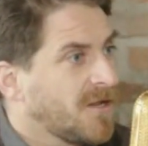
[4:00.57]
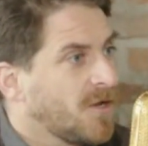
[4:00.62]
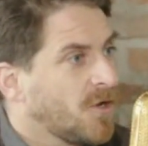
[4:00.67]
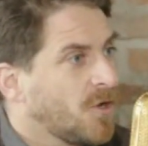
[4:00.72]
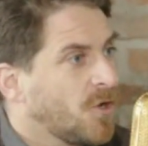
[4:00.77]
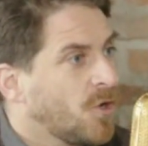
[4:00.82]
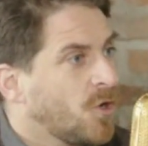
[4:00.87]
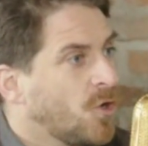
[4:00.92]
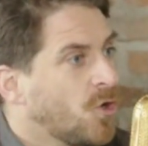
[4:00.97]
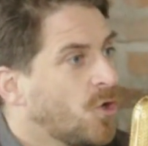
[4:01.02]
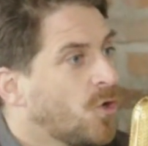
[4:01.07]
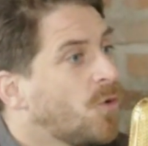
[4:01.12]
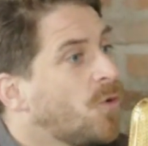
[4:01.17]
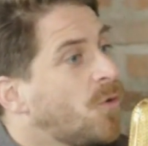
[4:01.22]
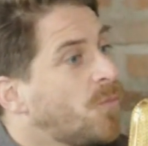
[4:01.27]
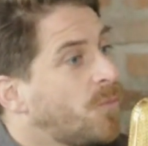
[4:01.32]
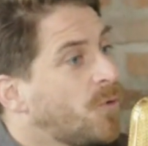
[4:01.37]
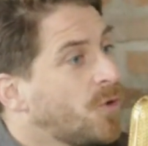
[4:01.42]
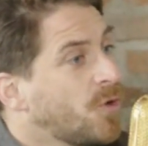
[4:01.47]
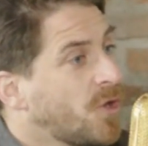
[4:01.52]
no
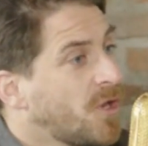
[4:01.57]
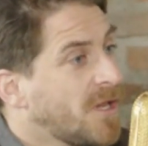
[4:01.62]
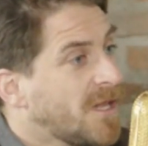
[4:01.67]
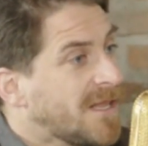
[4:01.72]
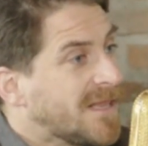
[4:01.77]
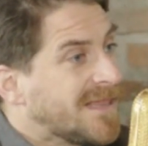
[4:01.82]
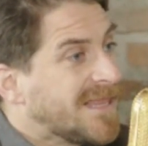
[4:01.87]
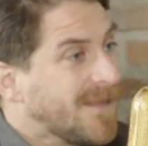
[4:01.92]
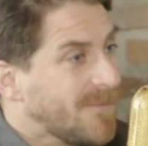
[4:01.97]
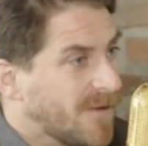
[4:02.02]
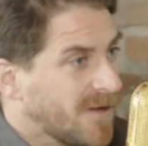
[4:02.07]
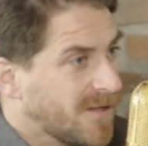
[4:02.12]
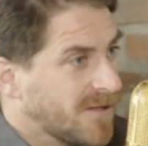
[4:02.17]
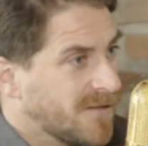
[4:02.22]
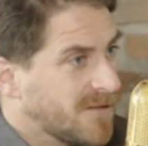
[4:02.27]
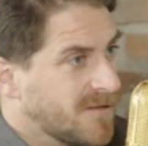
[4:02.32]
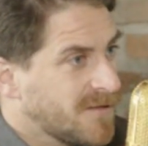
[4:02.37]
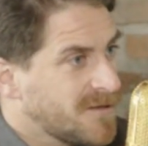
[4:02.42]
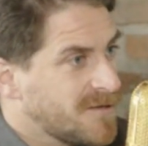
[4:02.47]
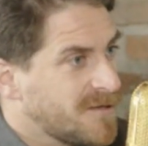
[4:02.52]
por el tema,
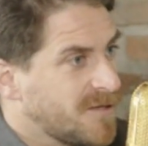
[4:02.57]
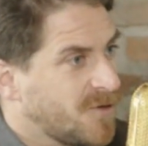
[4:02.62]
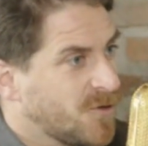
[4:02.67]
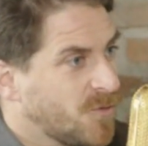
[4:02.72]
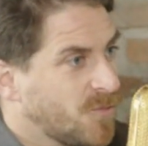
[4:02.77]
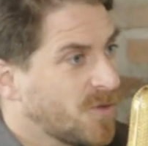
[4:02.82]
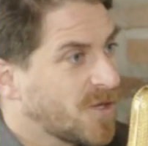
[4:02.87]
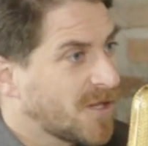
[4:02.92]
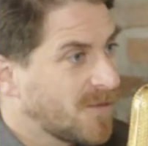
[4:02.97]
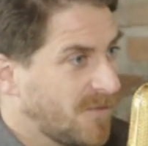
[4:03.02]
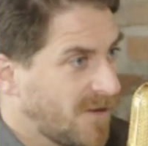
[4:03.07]
sino porque me